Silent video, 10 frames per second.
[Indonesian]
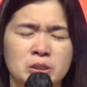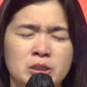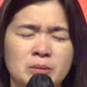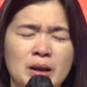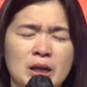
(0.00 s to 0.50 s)

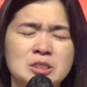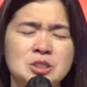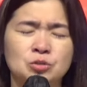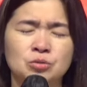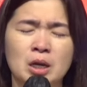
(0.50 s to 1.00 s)
Terima
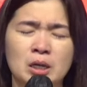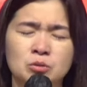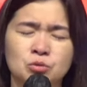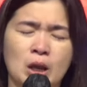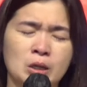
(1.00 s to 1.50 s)
kasih
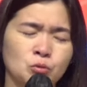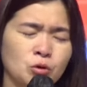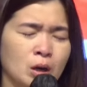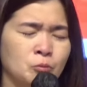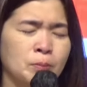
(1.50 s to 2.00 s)
Tuhan untuk
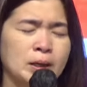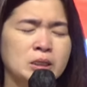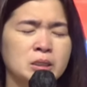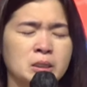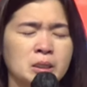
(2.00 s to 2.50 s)
anugerahmu
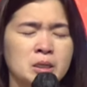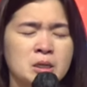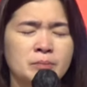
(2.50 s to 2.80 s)
pagi ini.